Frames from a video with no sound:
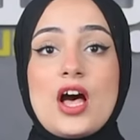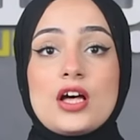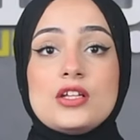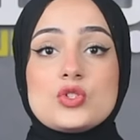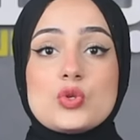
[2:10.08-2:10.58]

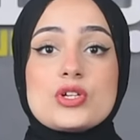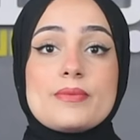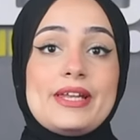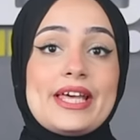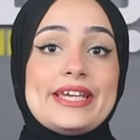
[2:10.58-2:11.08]
حقل ظهر
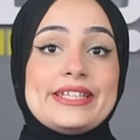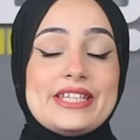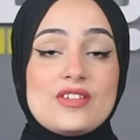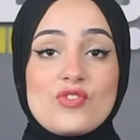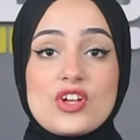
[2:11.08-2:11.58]
بلغ
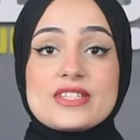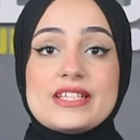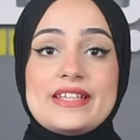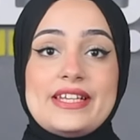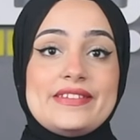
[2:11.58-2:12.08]

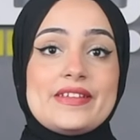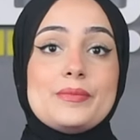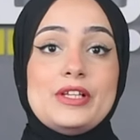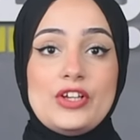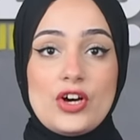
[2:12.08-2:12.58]
2.3
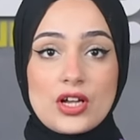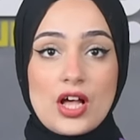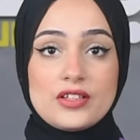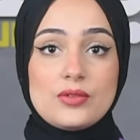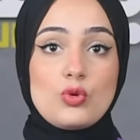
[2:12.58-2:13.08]
مليار
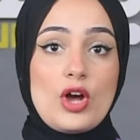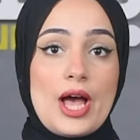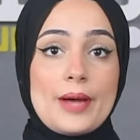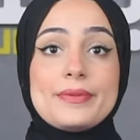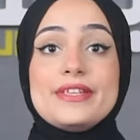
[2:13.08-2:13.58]
قدم
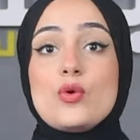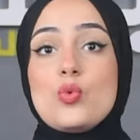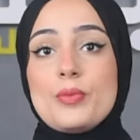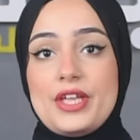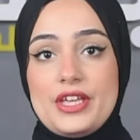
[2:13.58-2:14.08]
مكعب
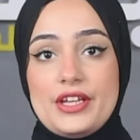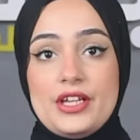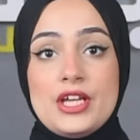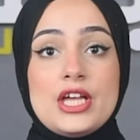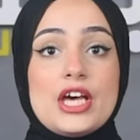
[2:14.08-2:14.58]

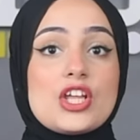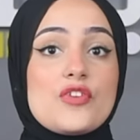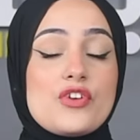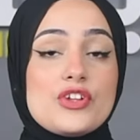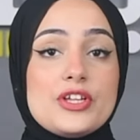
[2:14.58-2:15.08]
يوميا
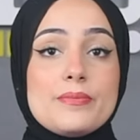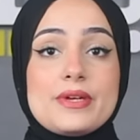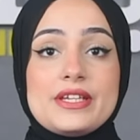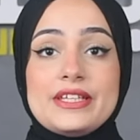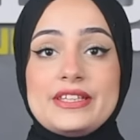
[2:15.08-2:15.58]
انخفاضا
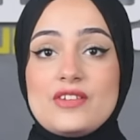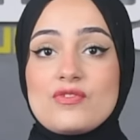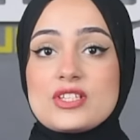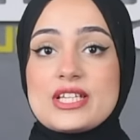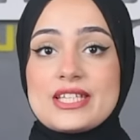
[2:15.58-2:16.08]
من
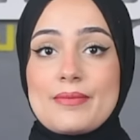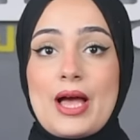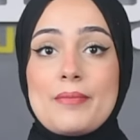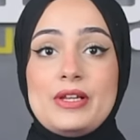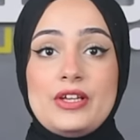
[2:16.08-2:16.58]
2.7
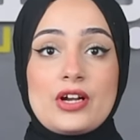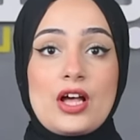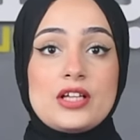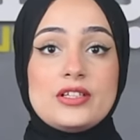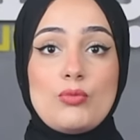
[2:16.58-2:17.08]
مليار
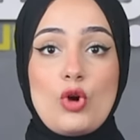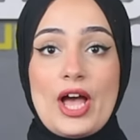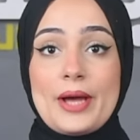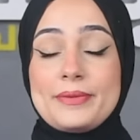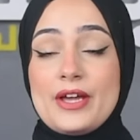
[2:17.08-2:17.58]
قدم
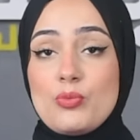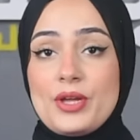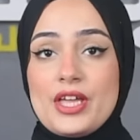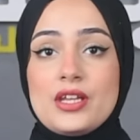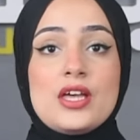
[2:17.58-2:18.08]
مكعب
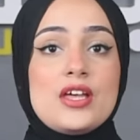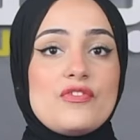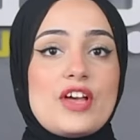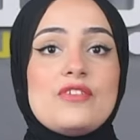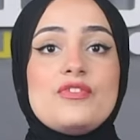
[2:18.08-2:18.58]
يوميا
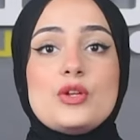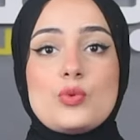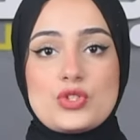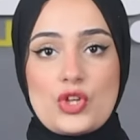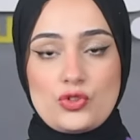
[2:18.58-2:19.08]
في
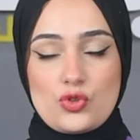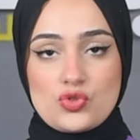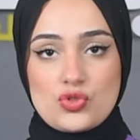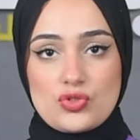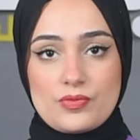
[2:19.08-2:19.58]
2019